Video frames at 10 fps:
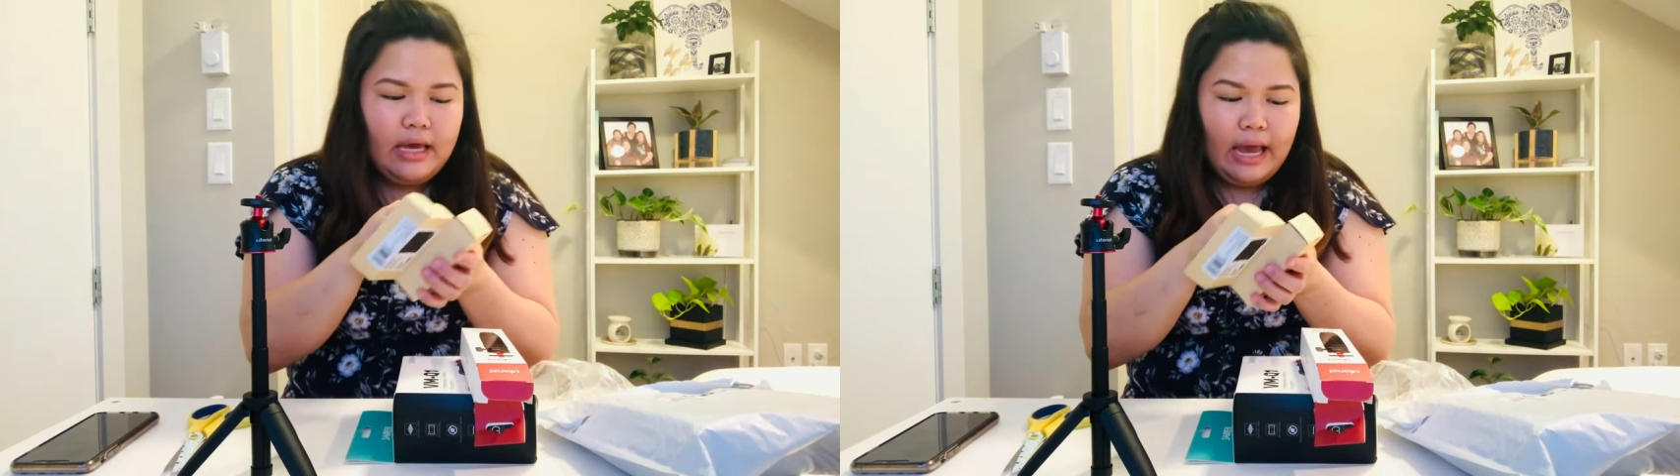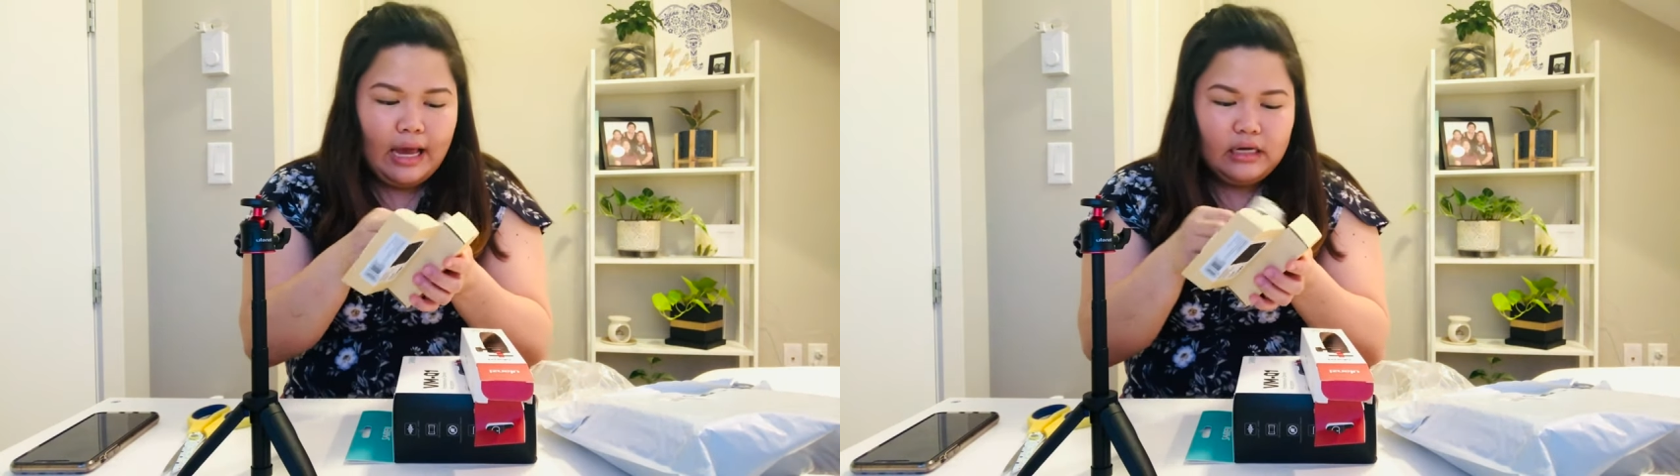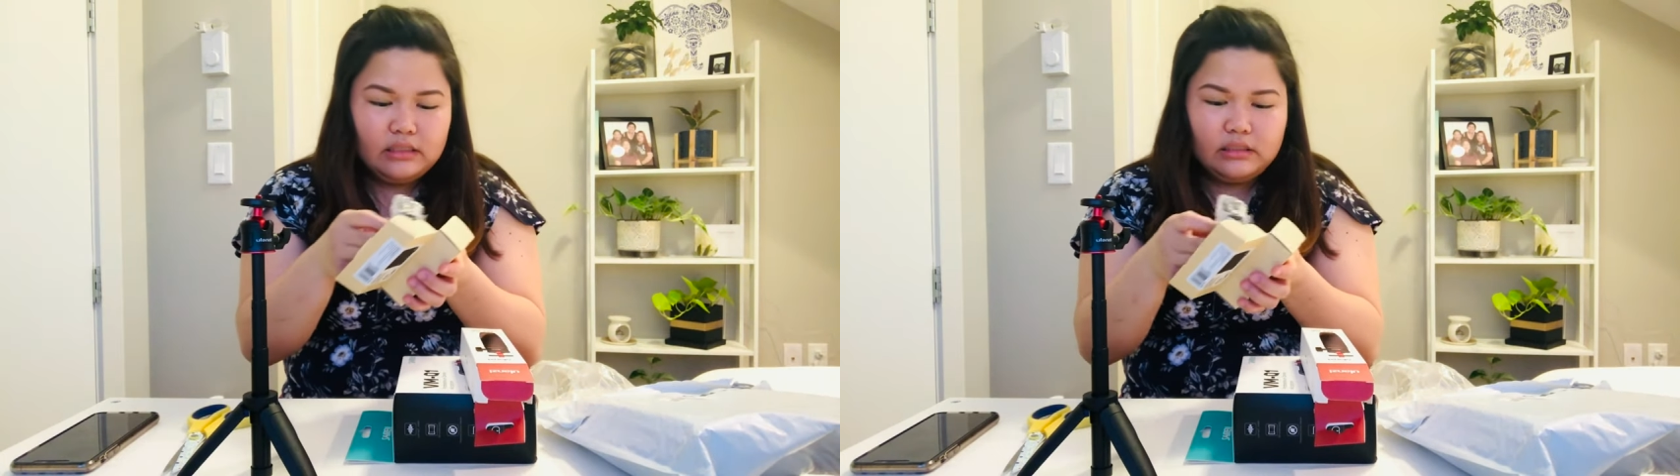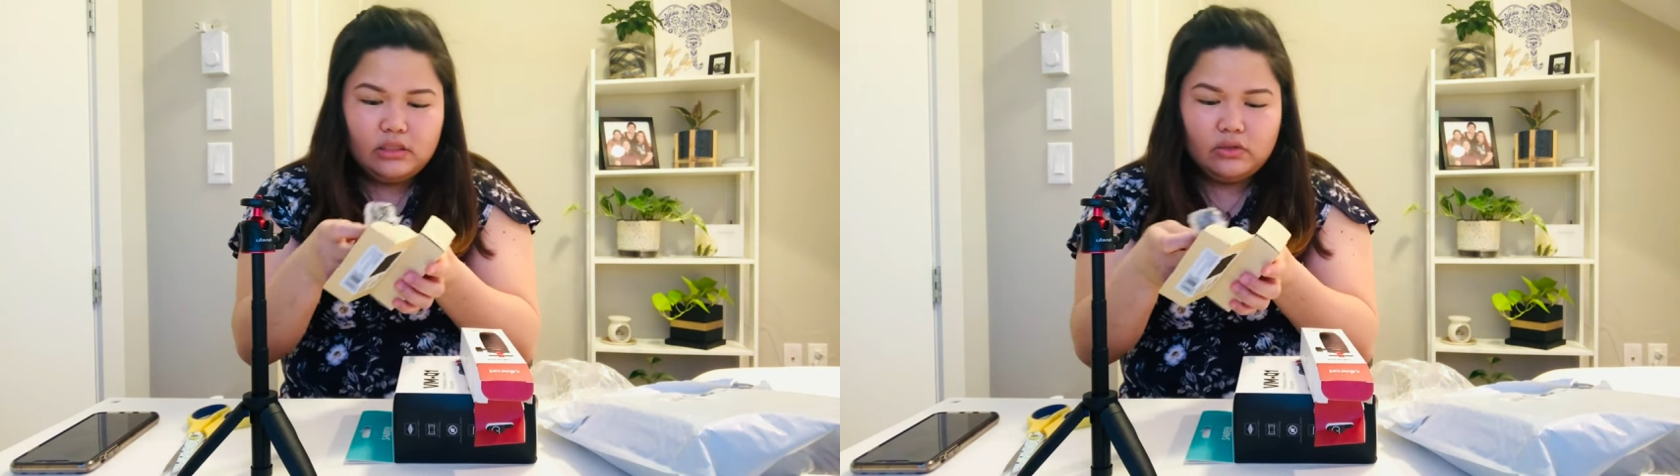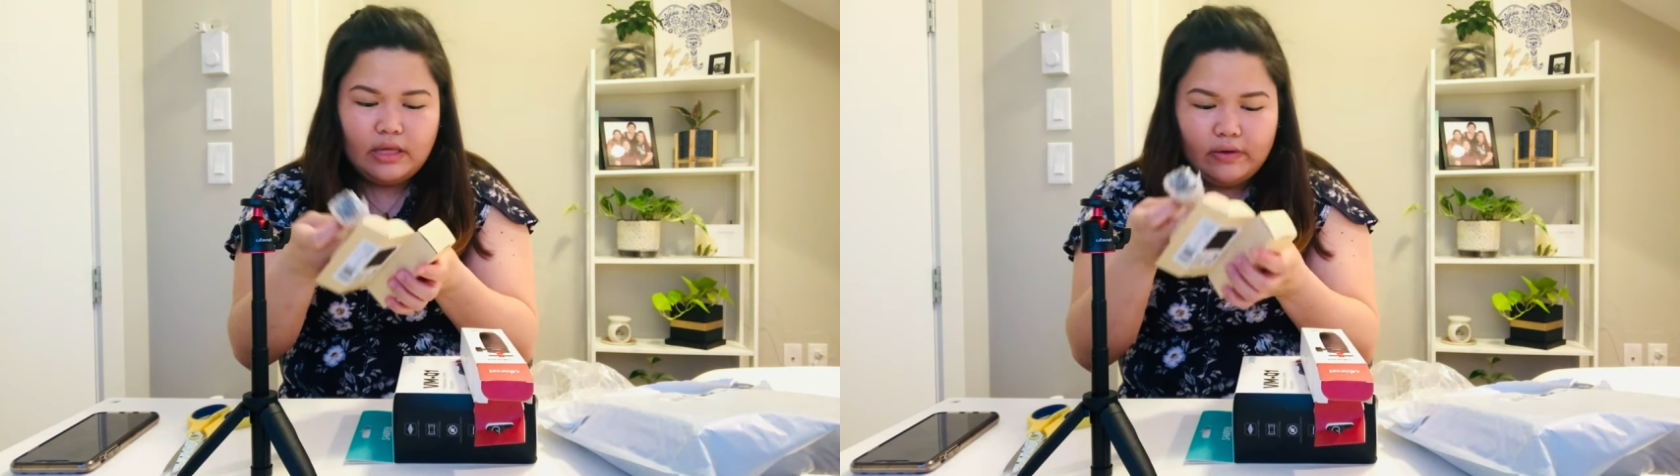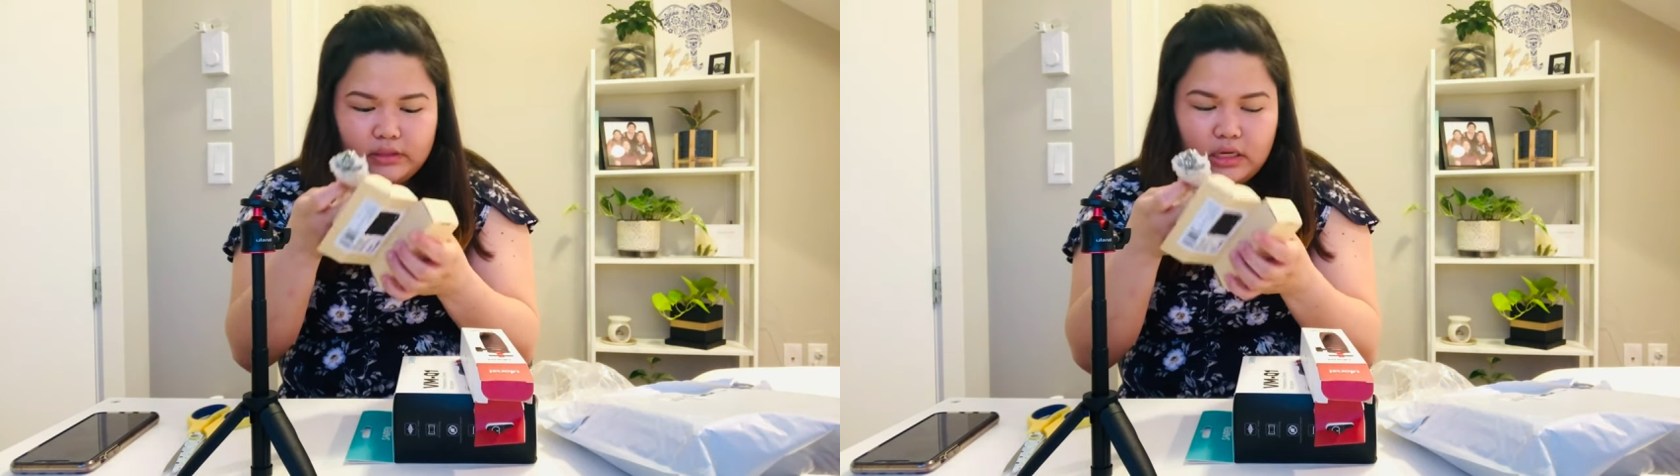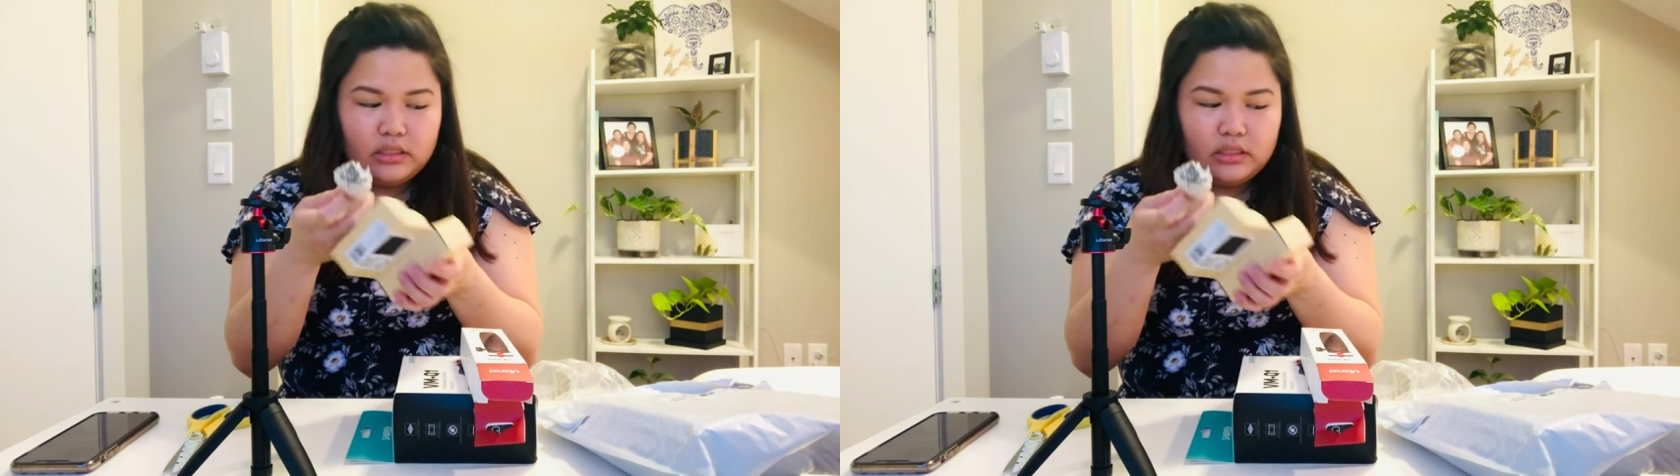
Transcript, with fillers: Allen key yung tawag nila